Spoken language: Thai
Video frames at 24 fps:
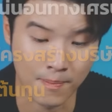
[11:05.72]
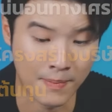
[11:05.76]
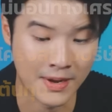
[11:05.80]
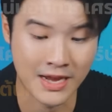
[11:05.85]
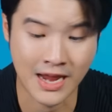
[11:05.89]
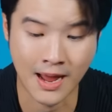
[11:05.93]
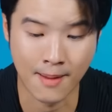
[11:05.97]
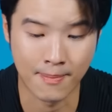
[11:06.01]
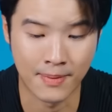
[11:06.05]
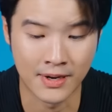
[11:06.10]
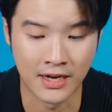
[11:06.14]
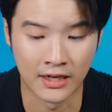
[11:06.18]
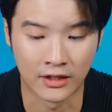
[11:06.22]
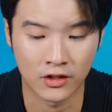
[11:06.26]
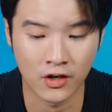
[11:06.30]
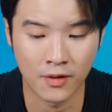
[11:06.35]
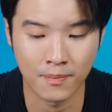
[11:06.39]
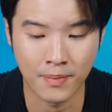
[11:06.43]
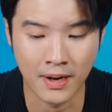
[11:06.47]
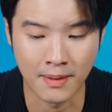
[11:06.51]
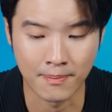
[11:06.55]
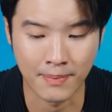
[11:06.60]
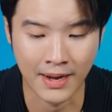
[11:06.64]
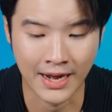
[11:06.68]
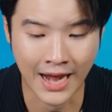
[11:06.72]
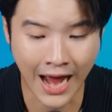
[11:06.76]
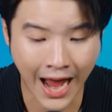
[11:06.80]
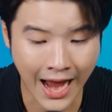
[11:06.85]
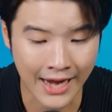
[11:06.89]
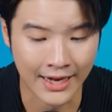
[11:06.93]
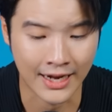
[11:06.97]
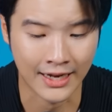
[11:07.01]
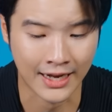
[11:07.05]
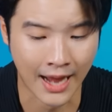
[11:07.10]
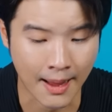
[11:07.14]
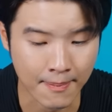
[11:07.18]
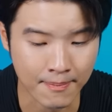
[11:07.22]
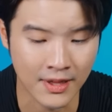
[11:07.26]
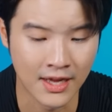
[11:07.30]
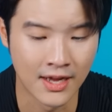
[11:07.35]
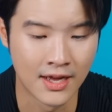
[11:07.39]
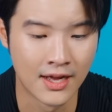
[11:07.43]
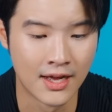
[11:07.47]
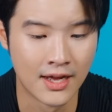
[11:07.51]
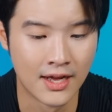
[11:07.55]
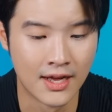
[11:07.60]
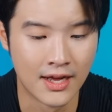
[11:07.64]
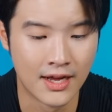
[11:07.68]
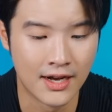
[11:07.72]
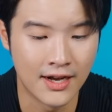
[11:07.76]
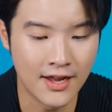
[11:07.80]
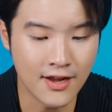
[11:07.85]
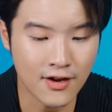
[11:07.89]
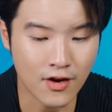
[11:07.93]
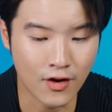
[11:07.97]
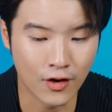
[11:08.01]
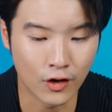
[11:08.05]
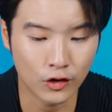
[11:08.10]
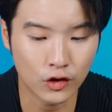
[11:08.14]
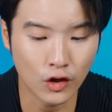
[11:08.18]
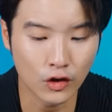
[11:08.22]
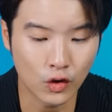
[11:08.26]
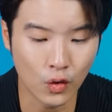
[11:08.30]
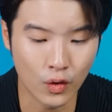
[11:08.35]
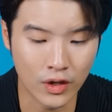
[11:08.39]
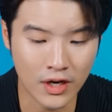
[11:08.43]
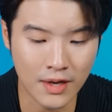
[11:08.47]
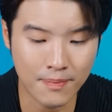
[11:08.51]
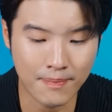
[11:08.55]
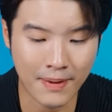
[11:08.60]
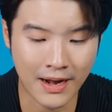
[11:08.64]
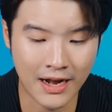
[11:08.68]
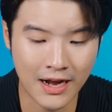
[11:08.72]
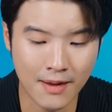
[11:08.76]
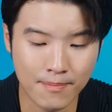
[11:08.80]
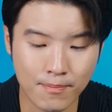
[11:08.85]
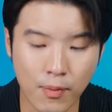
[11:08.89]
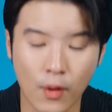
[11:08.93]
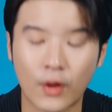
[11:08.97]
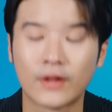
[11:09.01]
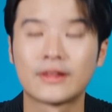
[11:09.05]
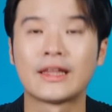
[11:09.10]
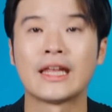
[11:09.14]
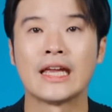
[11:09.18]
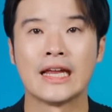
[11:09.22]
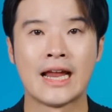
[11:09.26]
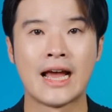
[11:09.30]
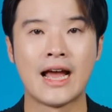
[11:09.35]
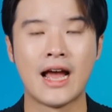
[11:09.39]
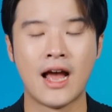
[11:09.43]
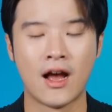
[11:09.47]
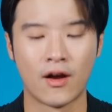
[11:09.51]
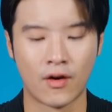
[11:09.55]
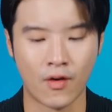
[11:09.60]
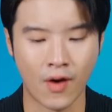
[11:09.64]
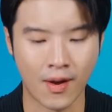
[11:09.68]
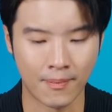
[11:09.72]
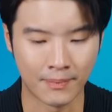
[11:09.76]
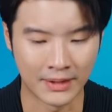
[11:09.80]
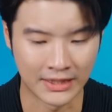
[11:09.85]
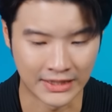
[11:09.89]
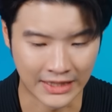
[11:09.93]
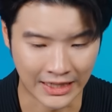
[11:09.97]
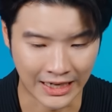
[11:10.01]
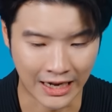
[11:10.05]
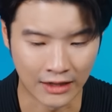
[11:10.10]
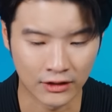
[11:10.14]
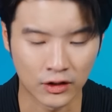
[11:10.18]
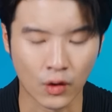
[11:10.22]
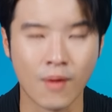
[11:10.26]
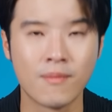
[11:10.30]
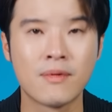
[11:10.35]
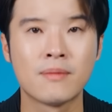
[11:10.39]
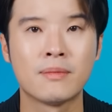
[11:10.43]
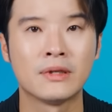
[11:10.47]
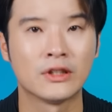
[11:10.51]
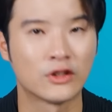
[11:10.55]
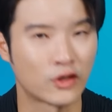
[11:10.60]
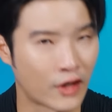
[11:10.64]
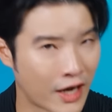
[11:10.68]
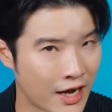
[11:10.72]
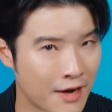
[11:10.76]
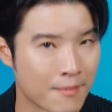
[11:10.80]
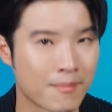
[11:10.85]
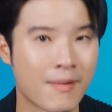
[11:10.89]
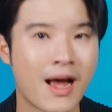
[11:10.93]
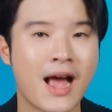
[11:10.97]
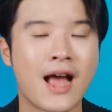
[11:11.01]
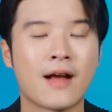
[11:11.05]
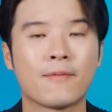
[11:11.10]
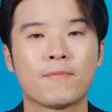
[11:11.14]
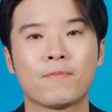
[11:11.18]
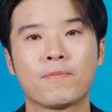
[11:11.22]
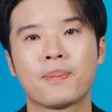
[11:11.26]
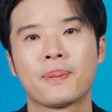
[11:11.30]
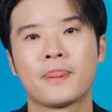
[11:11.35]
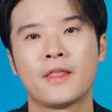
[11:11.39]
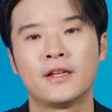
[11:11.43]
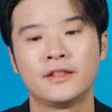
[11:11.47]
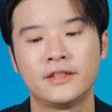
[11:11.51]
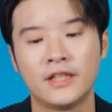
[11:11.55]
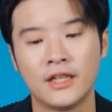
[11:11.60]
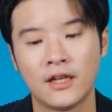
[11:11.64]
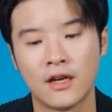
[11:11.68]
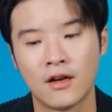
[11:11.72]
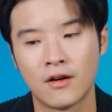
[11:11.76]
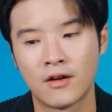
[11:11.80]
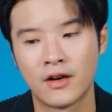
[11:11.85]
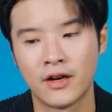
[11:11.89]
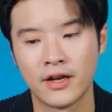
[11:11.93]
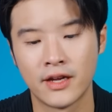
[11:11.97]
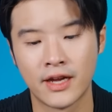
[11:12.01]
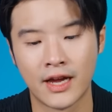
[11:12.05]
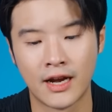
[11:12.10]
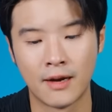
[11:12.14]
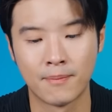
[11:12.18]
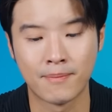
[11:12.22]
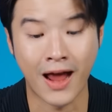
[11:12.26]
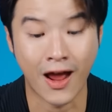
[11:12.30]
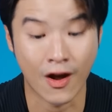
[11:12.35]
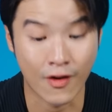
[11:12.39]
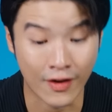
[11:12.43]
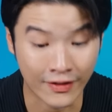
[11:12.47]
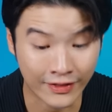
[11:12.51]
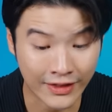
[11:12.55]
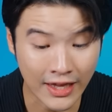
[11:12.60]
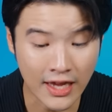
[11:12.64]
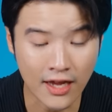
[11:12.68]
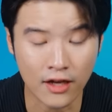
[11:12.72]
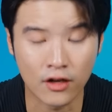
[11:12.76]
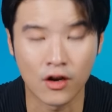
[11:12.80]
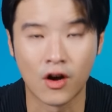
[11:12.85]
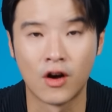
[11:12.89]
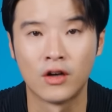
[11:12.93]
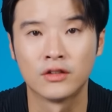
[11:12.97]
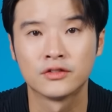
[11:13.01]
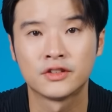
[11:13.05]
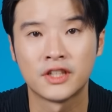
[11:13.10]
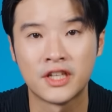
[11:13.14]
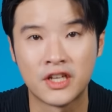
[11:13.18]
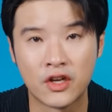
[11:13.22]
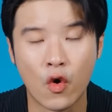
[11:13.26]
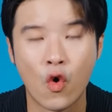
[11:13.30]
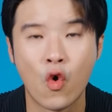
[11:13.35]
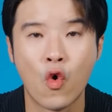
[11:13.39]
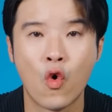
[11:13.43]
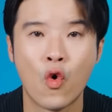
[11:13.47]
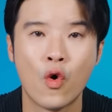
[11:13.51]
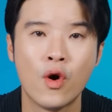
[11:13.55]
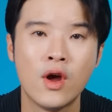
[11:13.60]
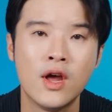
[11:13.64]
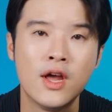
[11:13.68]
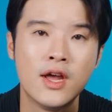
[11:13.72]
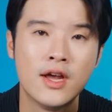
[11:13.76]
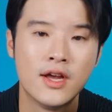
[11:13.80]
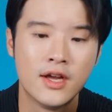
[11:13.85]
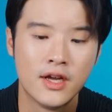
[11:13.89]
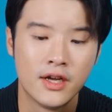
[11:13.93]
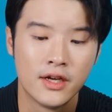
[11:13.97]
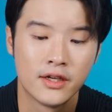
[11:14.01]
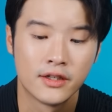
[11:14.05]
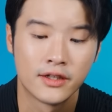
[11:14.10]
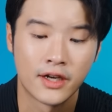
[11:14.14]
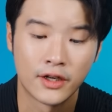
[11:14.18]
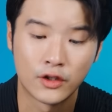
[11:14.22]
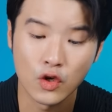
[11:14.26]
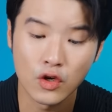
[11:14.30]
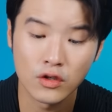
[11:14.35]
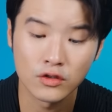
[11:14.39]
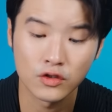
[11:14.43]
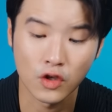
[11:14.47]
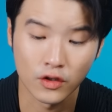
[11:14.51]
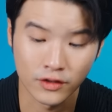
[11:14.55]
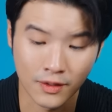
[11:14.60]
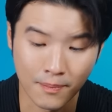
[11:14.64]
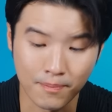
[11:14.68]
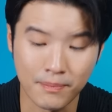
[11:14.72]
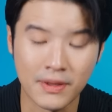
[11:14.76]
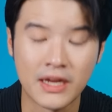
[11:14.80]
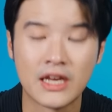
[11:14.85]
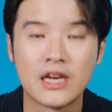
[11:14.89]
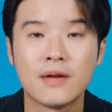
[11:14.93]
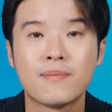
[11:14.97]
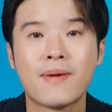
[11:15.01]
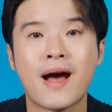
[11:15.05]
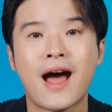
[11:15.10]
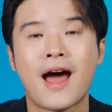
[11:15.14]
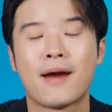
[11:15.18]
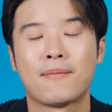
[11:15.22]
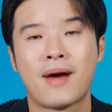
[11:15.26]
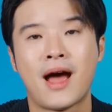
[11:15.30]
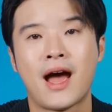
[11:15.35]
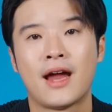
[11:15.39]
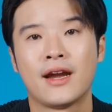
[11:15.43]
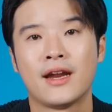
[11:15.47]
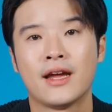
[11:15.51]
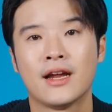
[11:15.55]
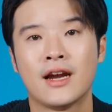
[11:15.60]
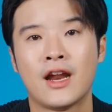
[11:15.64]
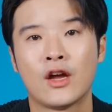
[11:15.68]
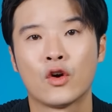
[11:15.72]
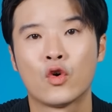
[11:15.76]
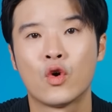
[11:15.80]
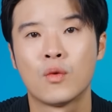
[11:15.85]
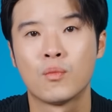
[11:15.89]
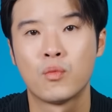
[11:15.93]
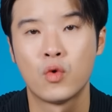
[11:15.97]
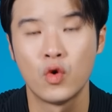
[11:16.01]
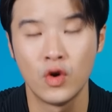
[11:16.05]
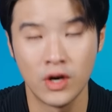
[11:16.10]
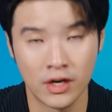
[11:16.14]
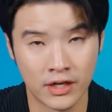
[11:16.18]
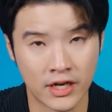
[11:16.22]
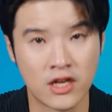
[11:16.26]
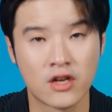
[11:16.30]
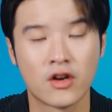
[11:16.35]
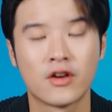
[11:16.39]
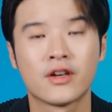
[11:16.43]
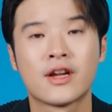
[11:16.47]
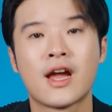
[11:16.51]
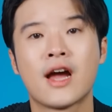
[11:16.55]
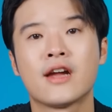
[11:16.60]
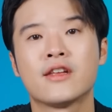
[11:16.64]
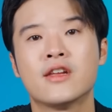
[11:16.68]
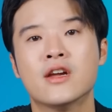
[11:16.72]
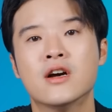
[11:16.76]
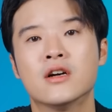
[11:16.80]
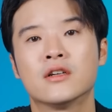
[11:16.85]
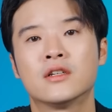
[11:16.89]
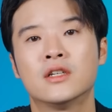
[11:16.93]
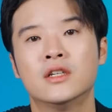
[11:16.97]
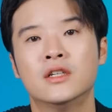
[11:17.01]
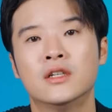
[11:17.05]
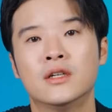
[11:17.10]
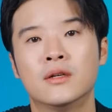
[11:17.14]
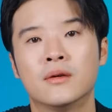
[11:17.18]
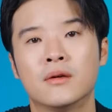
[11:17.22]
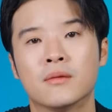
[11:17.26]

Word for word: กับปัญญาประดิษฐ์ก็เป็นไปได้นะครับเรื่องของลดต้นทุนนี่เป็นเรื่องปกตินะความเป็นจริงแล้วแต่ว่ามันเป็นเทรนด์มากจริงๆเราเคยเห็น priority ของ CEOในช่วง 2-3 ปีที่ผ่านมาเนี่ยหลายคนพูดเรื่องนี้ค่อนข้างเยอะคือ